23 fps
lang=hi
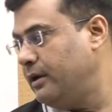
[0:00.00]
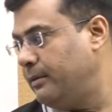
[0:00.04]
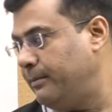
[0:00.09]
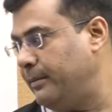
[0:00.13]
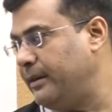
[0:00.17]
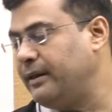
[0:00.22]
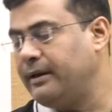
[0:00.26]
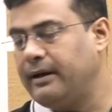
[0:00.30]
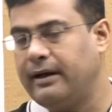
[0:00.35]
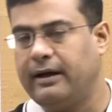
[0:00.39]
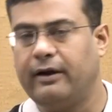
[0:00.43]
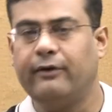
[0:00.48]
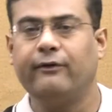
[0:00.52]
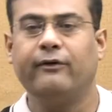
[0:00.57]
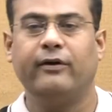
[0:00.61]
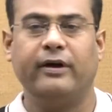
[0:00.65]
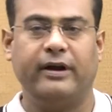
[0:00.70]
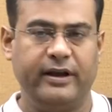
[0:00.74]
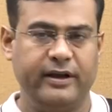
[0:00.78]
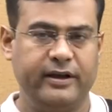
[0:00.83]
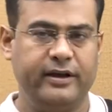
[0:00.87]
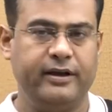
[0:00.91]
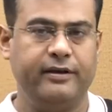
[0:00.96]
मतलब
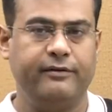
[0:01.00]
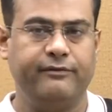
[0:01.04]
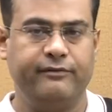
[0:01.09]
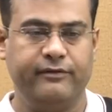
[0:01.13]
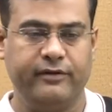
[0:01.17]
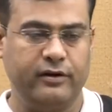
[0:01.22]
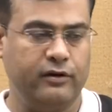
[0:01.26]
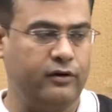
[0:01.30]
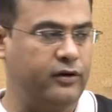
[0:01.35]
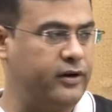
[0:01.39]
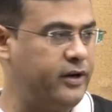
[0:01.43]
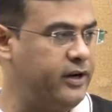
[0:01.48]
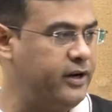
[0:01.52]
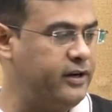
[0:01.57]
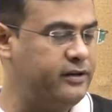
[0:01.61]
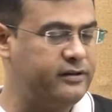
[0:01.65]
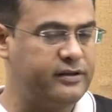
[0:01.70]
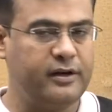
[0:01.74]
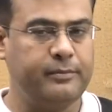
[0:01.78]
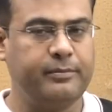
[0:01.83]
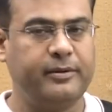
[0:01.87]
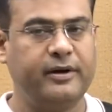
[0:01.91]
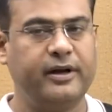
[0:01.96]
हालांकि इनऑर्गेनिक
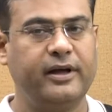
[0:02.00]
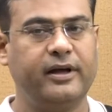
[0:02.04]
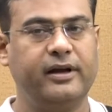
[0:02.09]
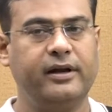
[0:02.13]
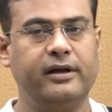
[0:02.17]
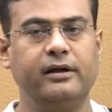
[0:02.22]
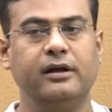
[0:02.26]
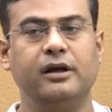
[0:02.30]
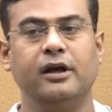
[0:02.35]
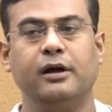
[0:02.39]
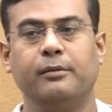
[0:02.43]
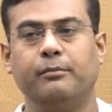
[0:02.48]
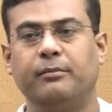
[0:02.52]
सर पढ़ा रहे हैं